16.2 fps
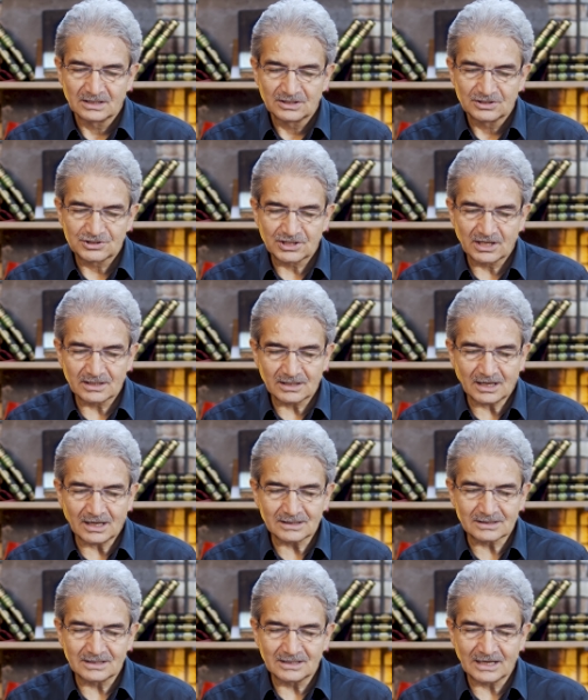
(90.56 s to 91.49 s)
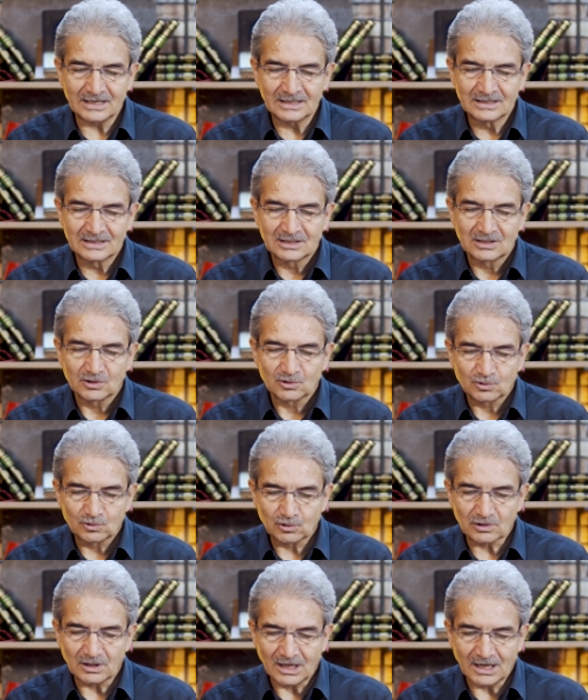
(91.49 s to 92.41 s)
Şeriatla,
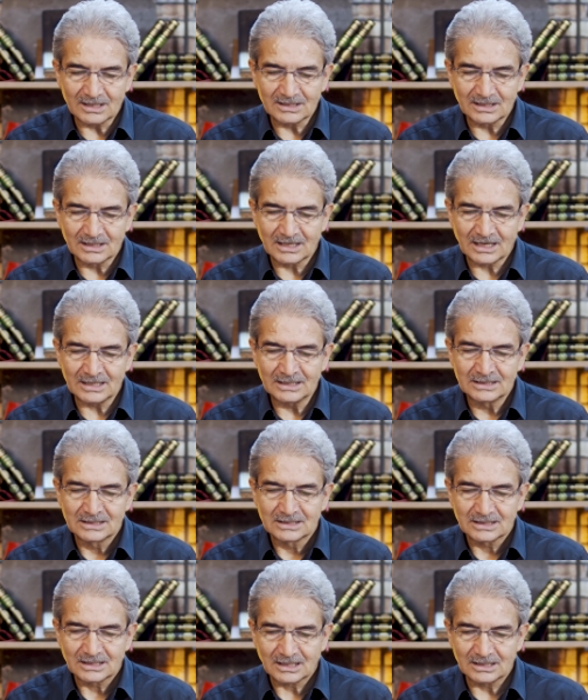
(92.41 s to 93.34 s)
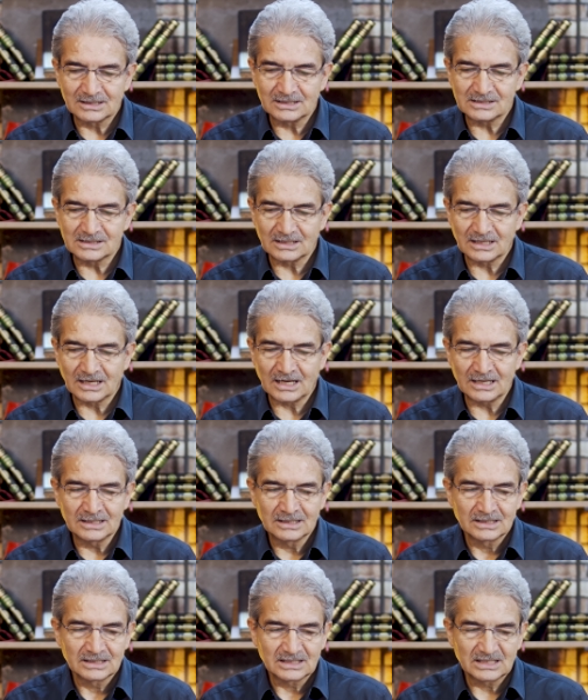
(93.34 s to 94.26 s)
Kur'an ile, hadis ile,
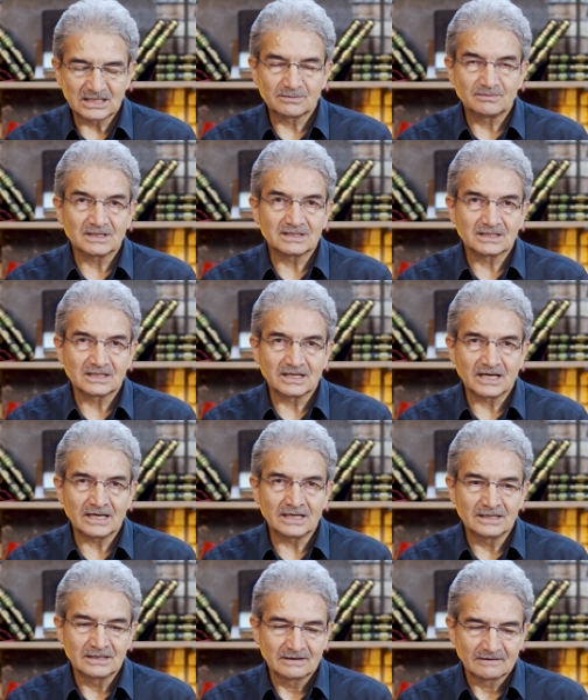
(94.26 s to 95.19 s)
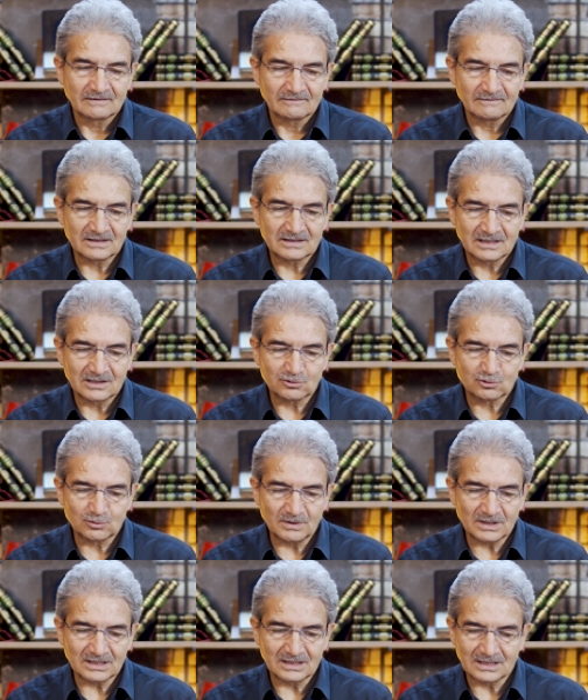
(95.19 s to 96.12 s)
hikmet ile ve
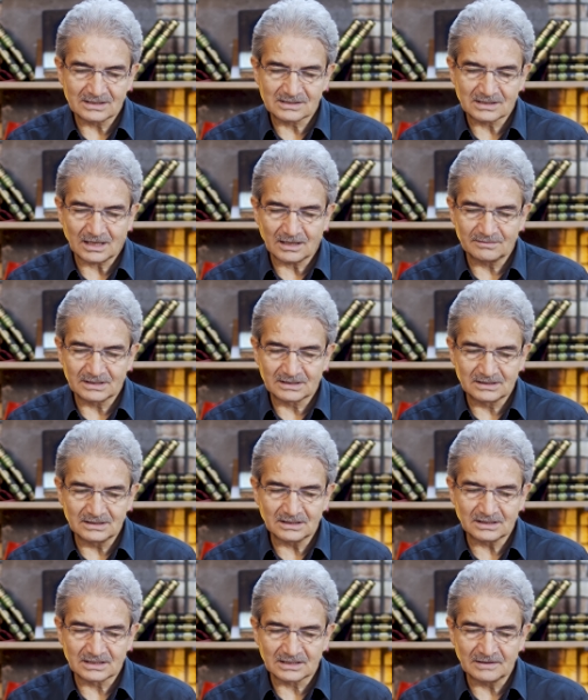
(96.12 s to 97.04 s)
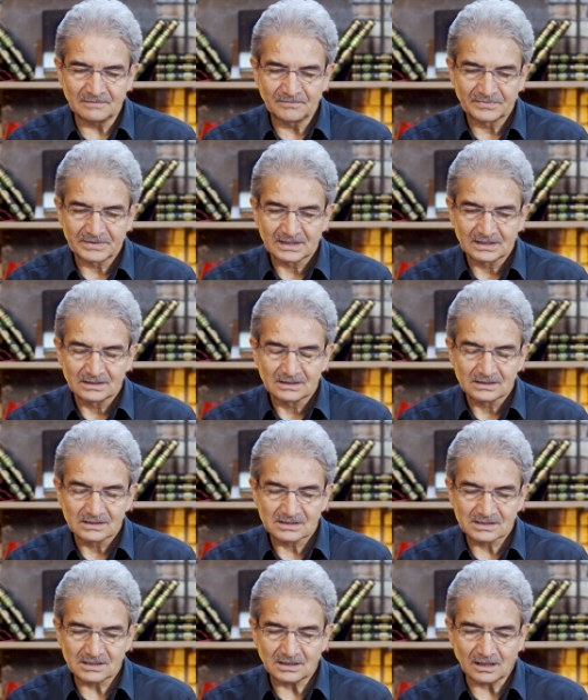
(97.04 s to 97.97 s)
tecrübe ile sabittir ki
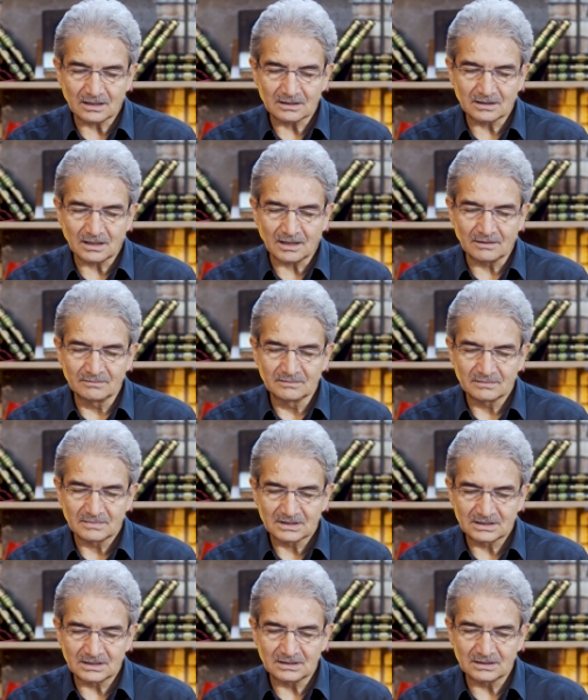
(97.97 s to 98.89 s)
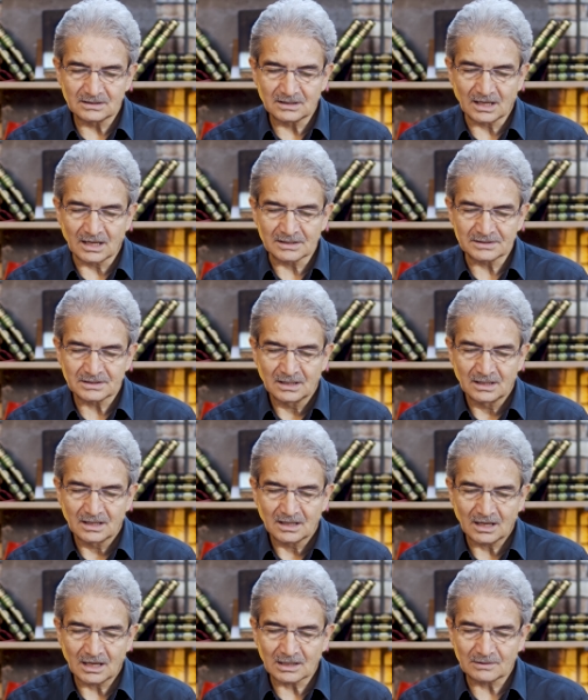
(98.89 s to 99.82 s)
sağlam, dindar,
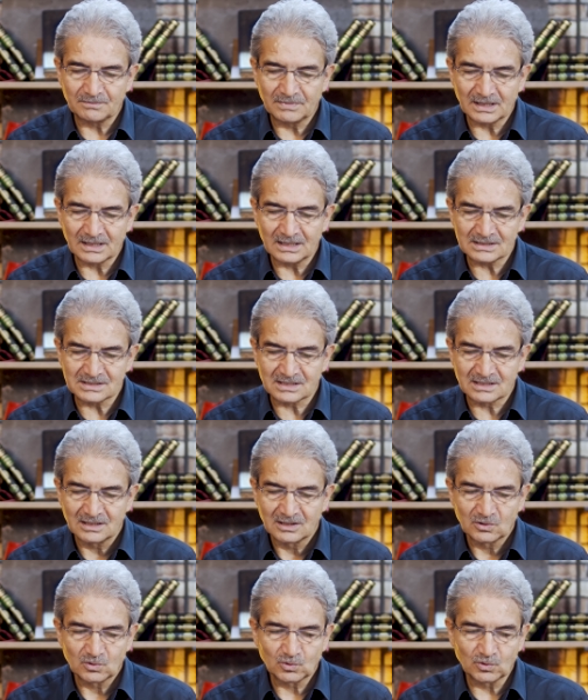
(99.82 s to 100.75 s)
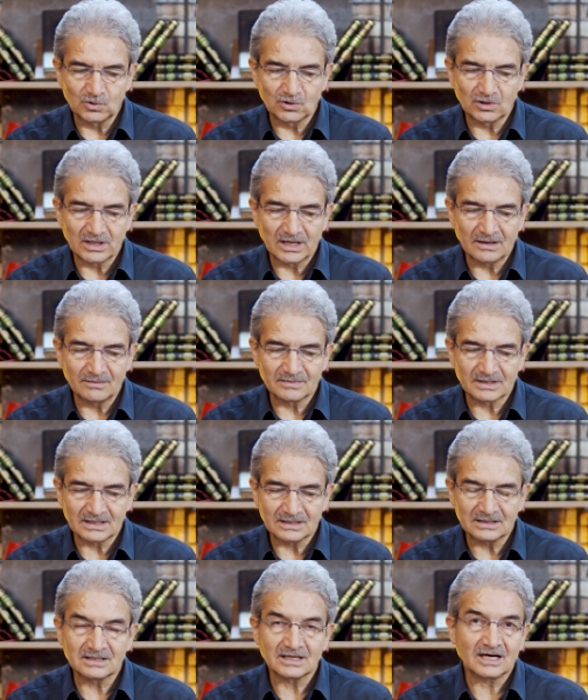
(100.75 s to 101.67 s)
hakperest, ulul emre
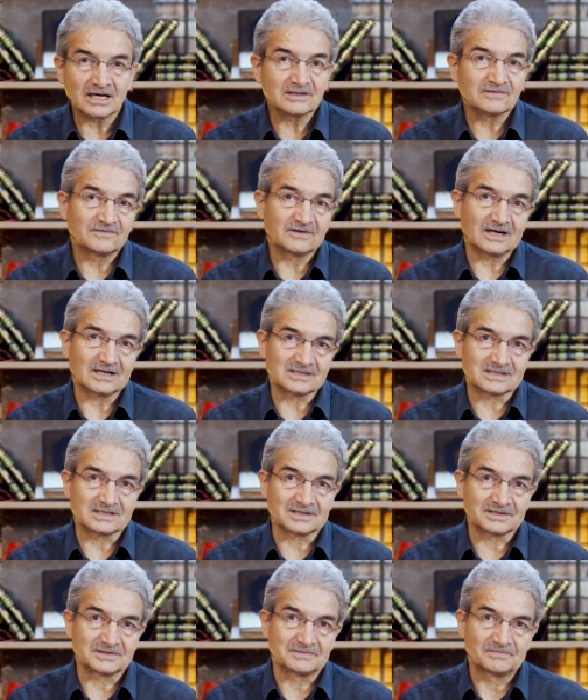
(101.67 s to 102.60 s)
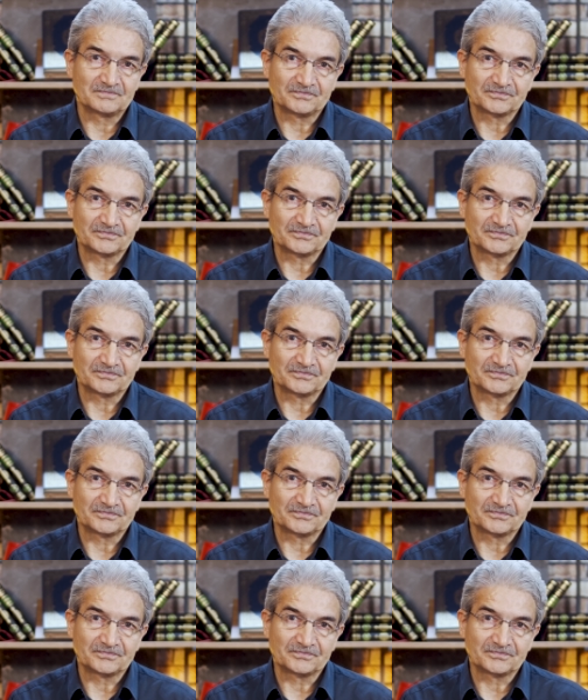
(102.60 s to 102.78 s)
itaat farzdır.